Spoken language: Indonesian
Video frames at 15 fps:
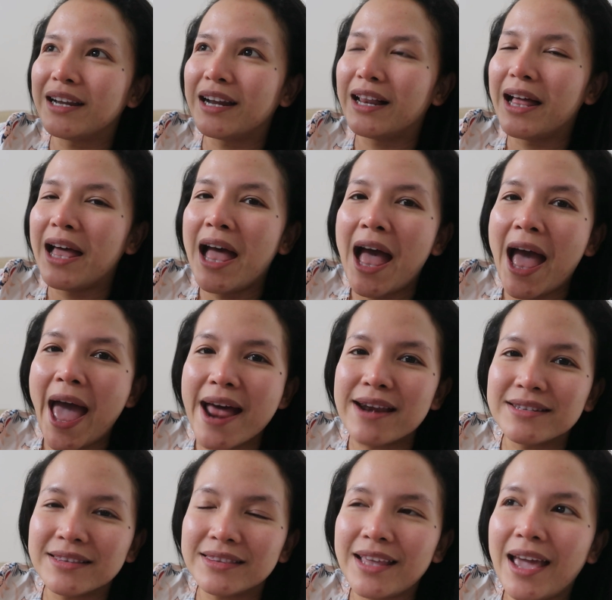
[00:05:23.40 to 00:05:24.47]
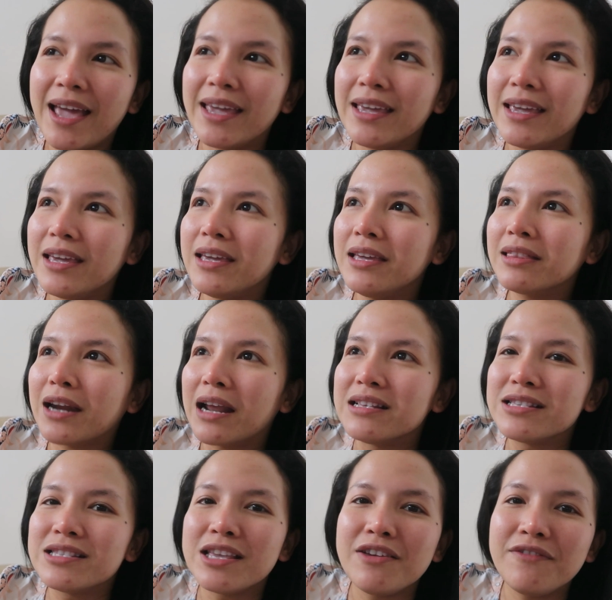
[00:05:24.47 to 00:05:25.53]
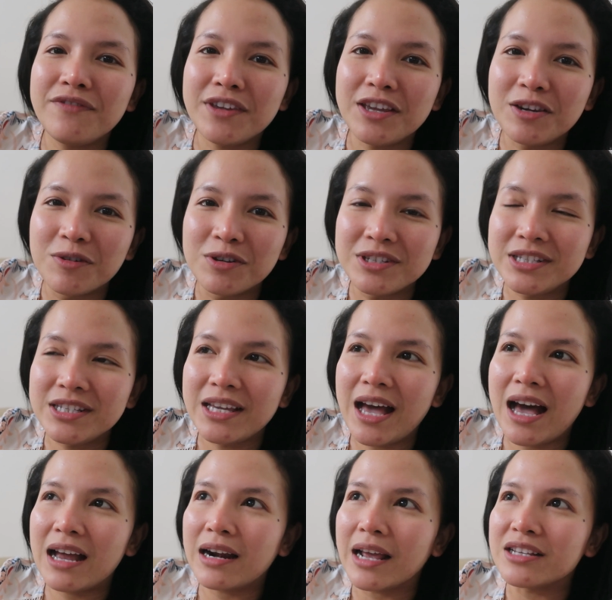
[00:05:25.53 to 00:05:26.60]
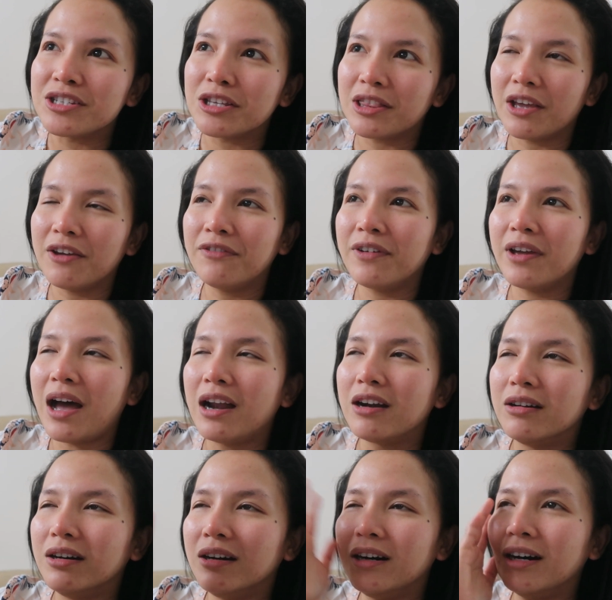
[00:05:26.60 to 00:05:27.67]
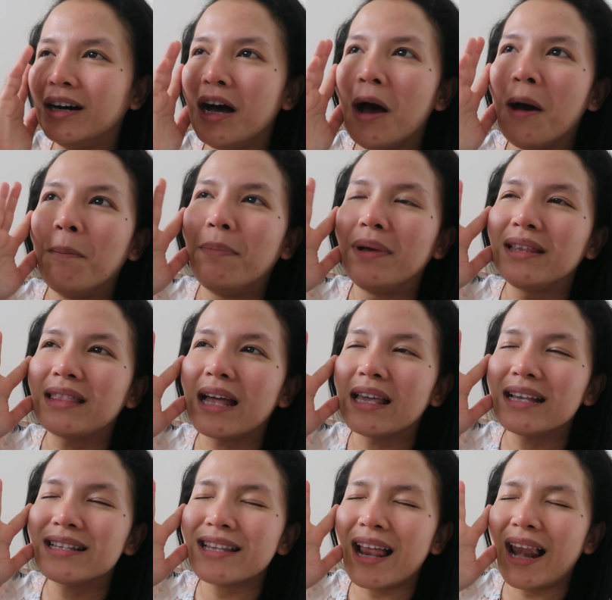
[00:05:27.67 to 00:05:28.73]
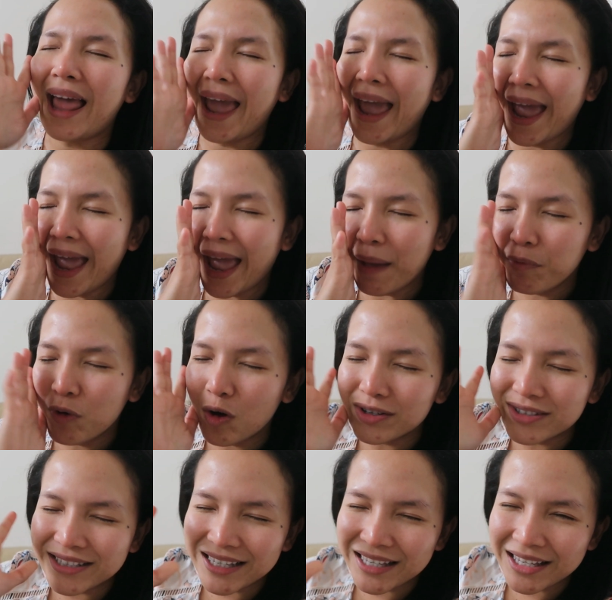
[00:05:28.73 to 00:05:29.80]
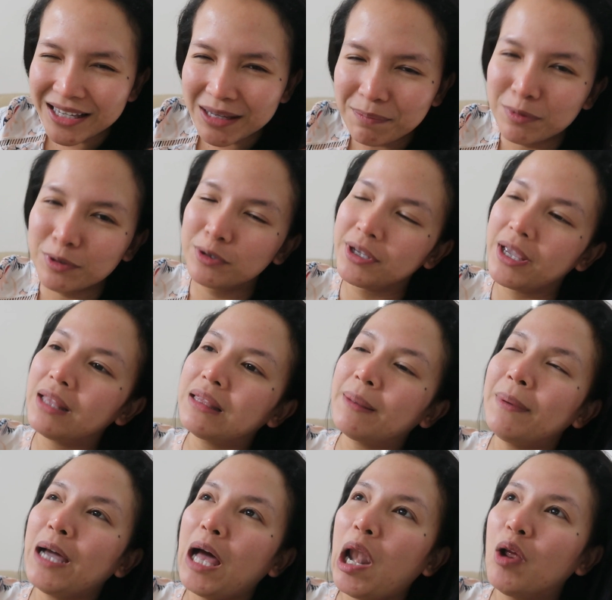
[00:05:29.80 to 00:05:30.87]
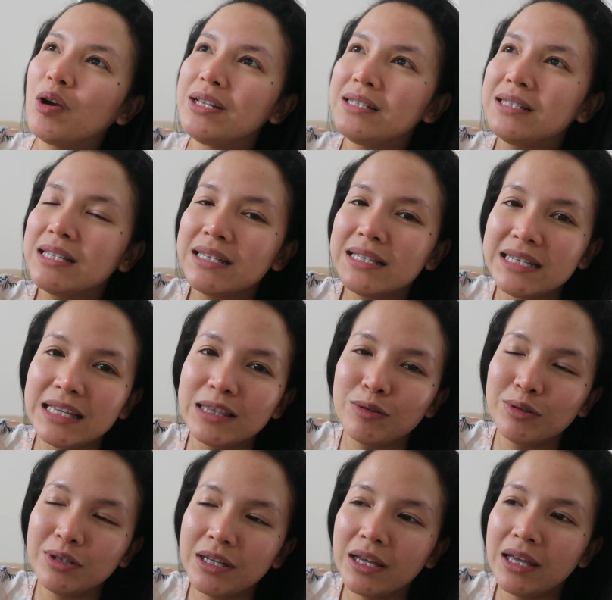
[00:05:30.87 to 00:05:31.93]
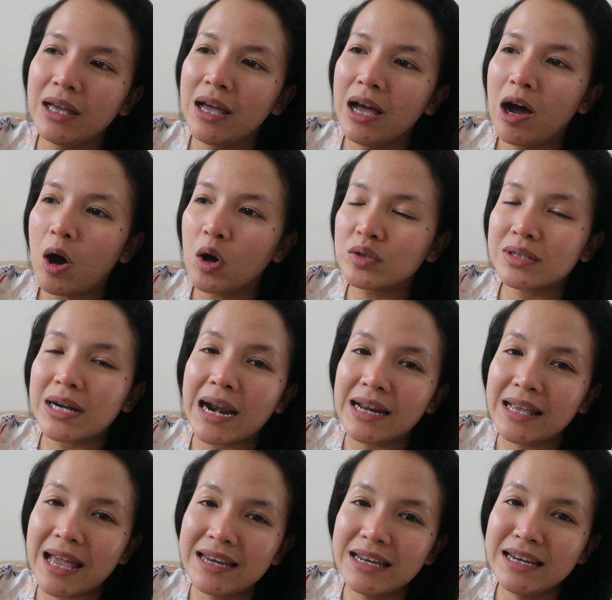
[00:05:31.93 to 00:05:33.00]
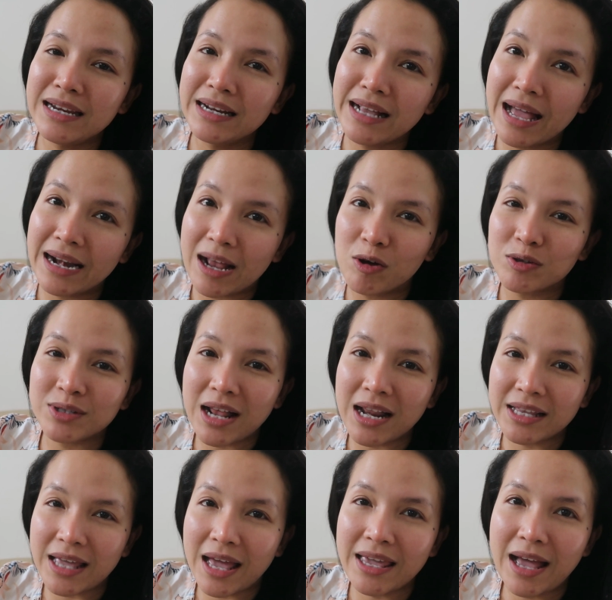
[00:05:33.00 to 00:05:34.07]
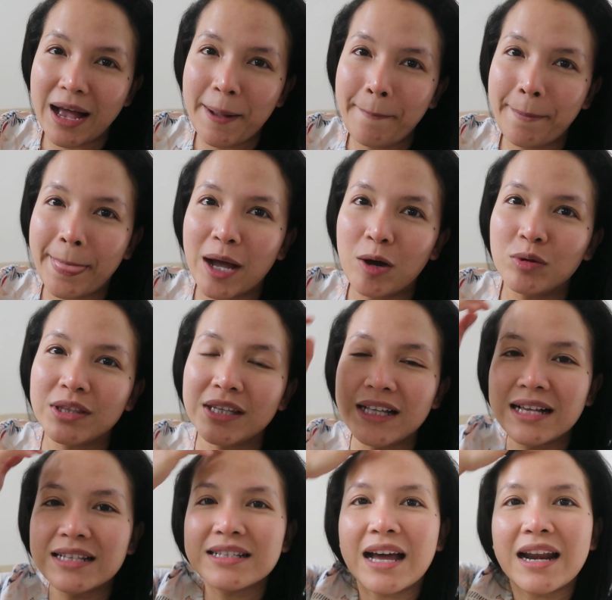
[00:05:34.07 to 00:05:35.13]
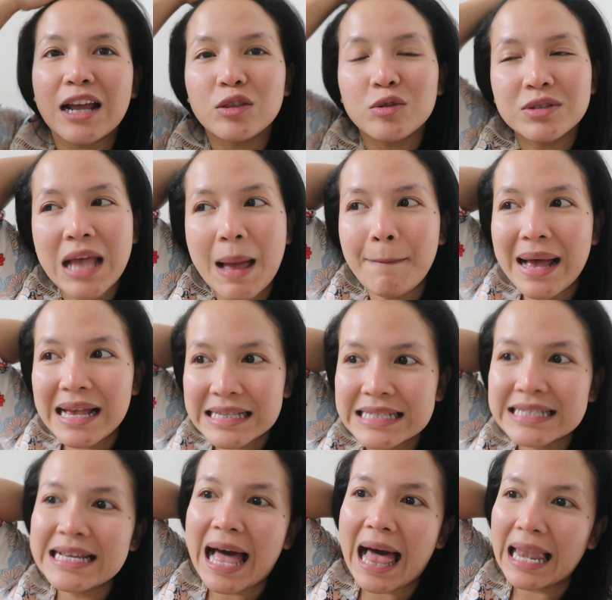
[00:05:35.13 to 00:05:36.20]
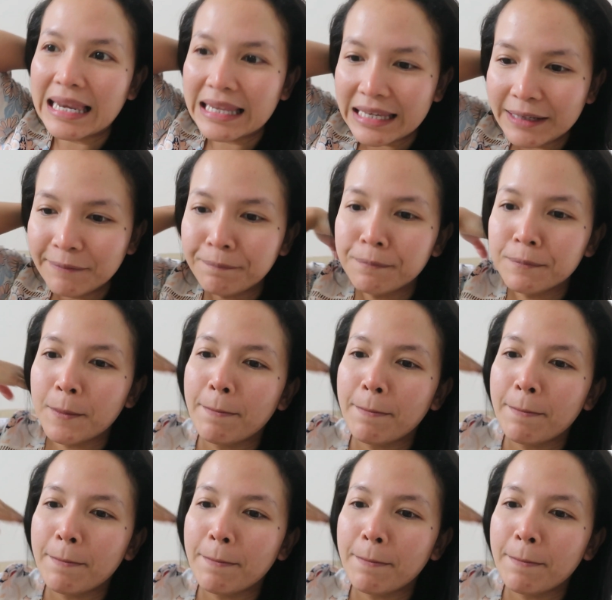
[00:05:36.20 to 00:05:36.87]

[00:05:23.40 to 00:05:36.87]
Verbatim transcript: channel RCTI, Trans TV, Indosiar, SCTV, aduh beritanya seleb, gosip dulu ya. Tapi kalau di Sydney tuh di Australia di negara Australia yang aku tinggal sekarang itu sama sekali